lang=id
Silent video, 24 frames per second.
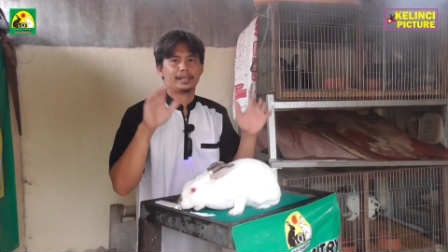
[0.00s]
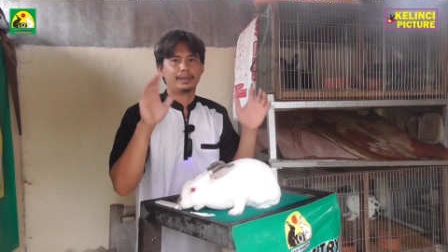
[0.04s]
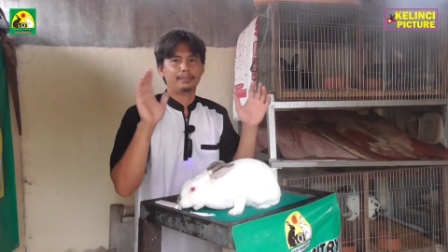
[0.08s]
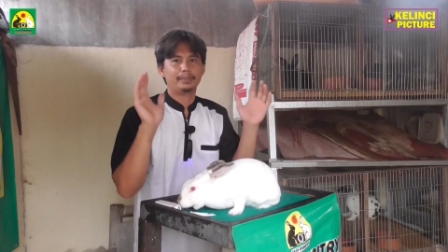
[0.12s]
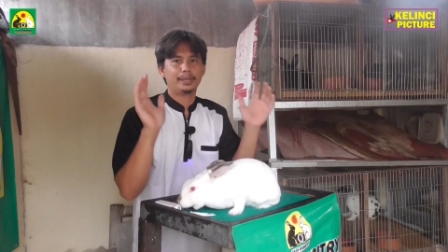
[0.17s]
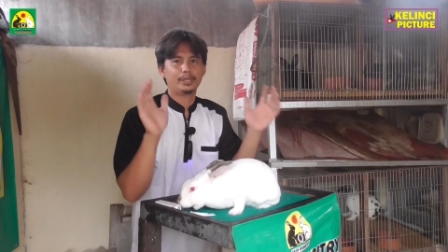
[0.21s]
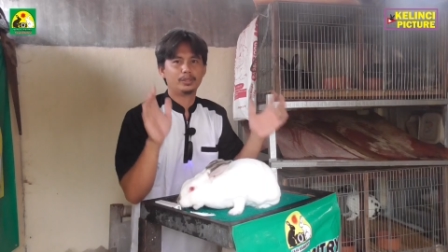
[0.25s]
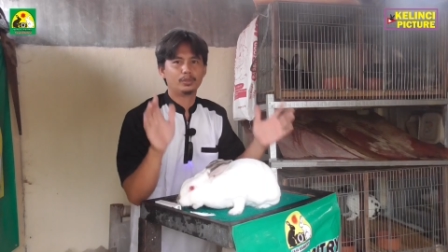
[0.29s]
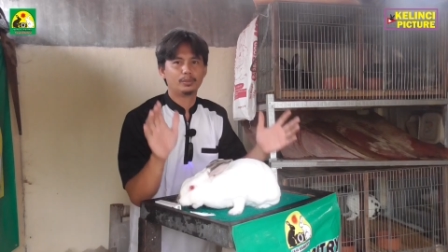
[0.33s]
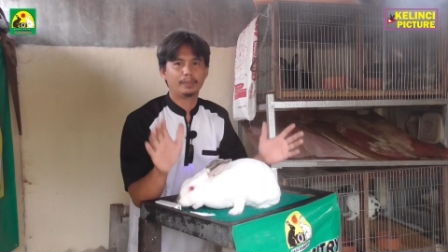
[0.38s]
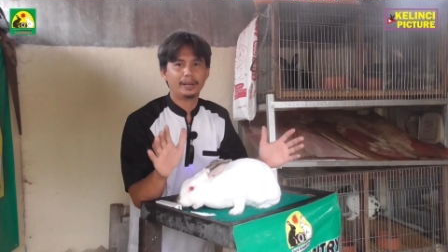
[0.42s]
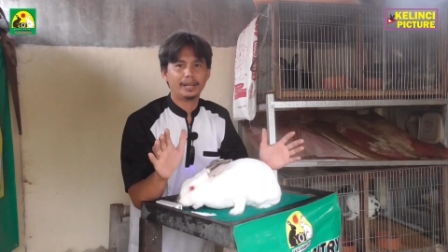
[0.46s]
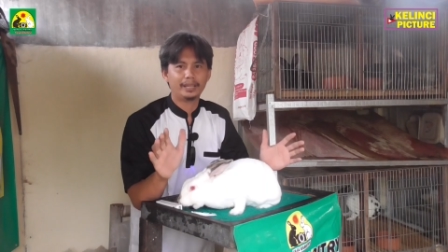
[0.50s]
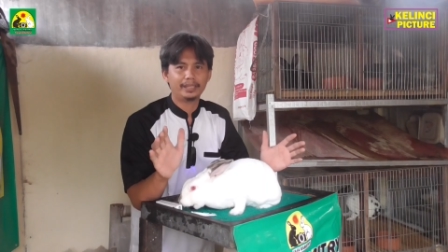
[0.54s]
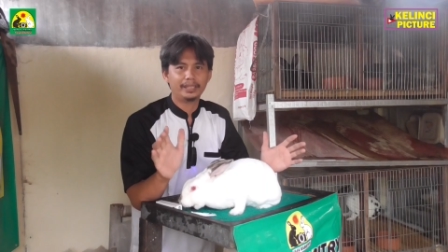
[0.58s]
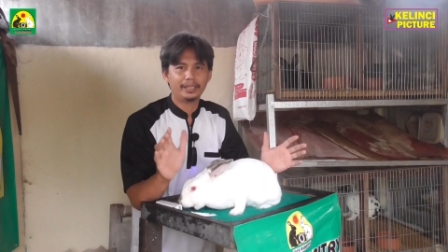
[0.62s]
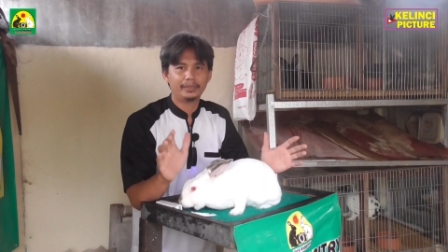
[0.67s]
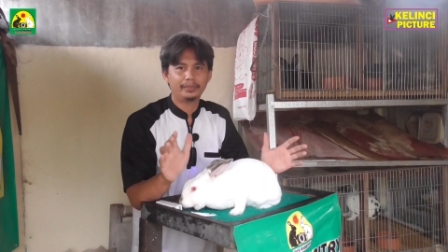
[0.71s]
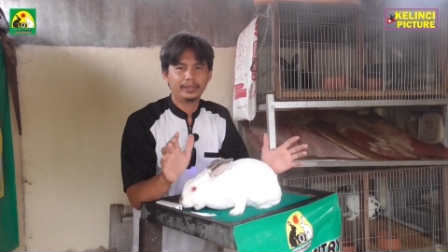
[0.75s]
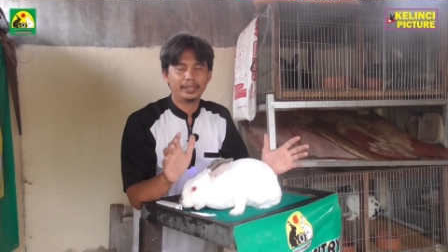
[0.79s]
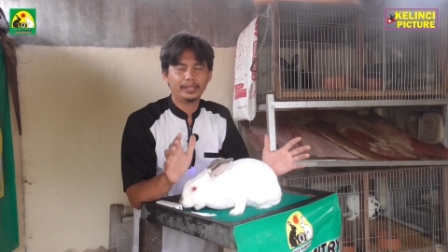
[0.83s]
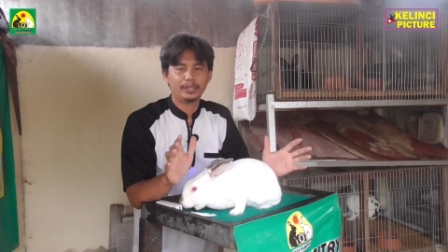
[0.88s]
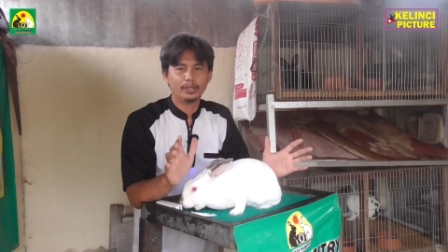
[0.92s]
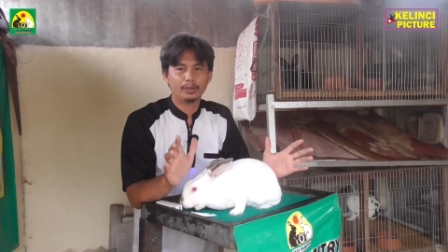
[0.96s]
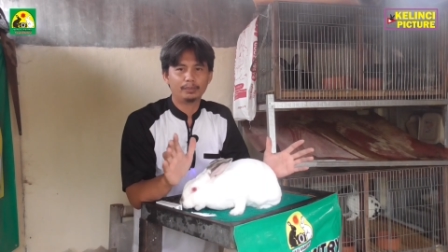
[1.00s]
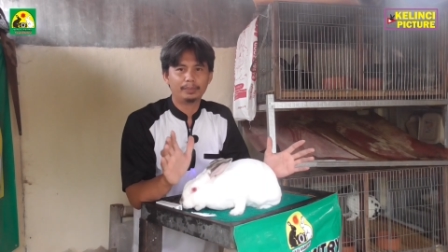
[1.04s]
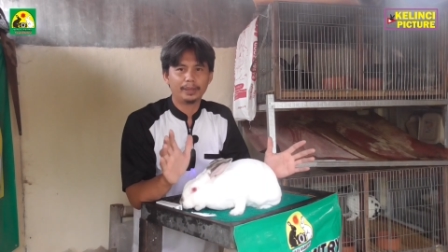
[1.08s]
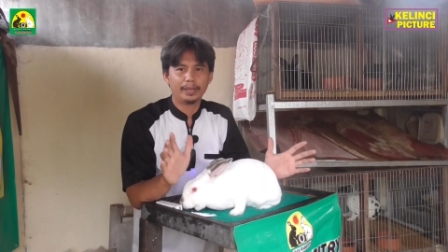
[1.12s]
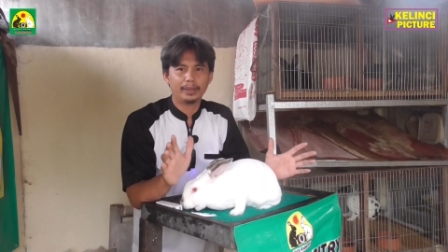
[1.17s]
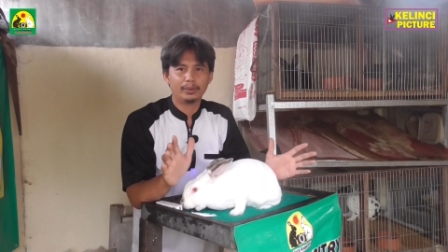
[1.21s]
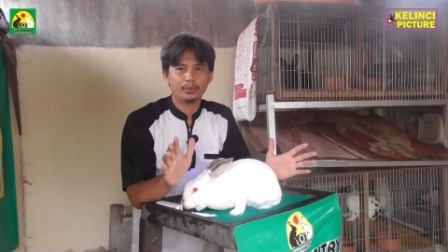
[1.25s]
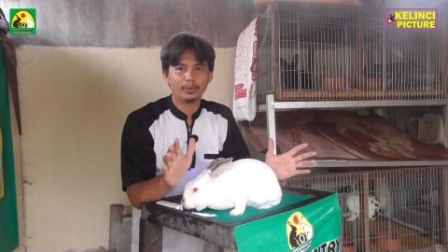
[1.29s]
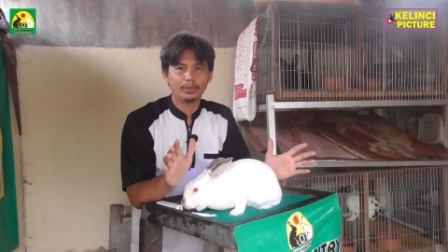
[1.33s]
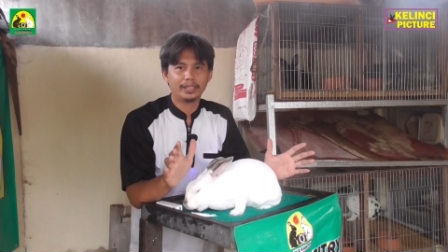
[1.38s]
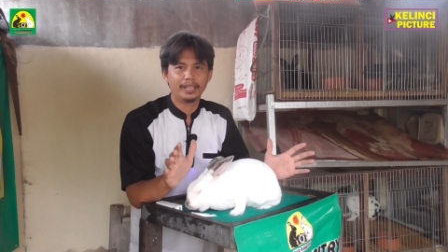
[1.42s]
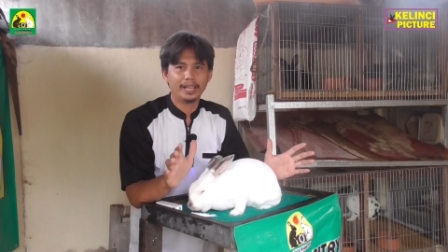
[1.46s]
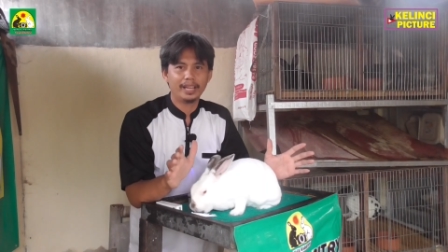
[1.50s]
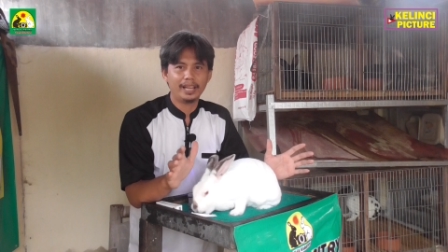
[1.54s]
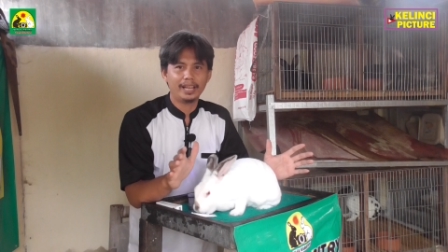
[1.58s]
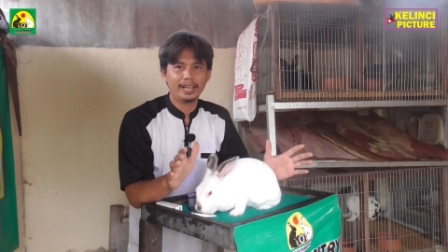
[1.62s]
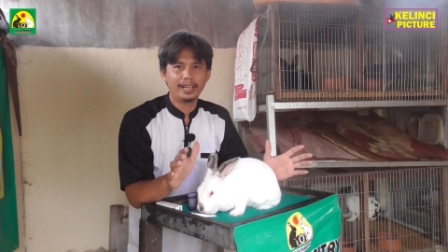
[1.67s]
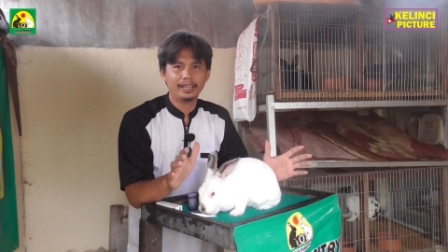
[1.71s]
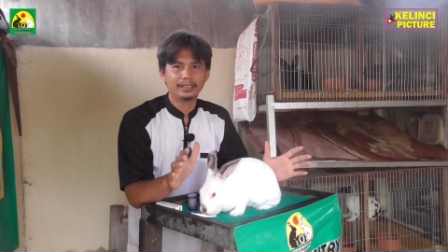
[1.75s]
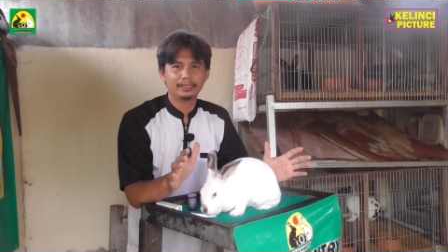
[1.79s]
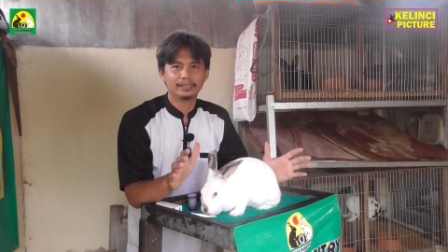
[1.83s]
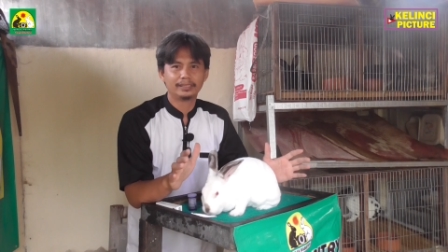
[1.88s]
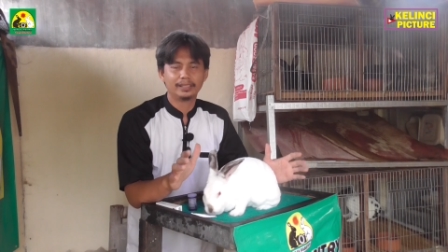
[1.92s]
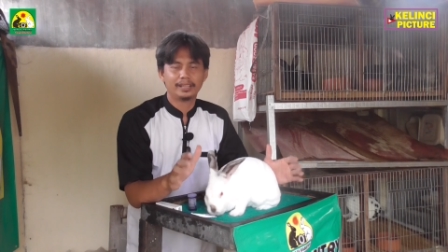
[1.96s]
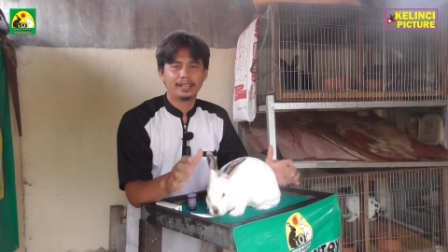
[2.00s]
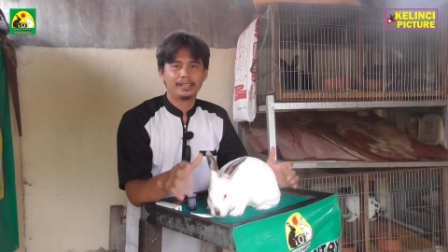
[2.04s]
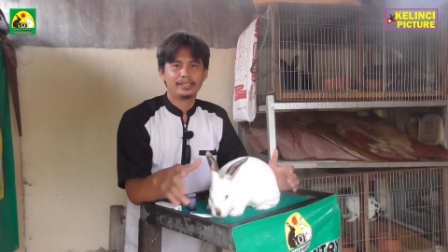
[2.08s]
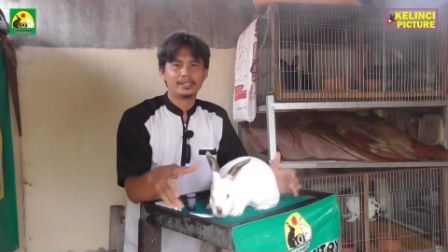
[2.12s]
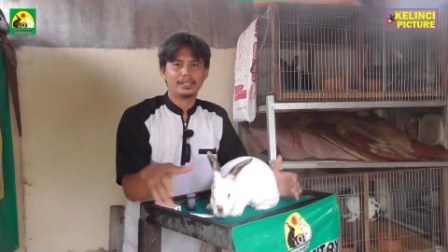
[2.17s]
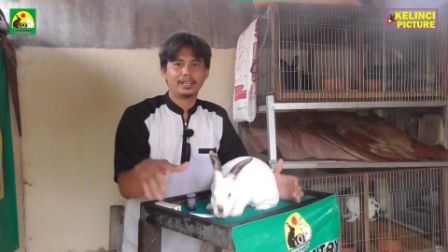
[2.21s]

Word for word: Sampai jumpa di video berikutnya.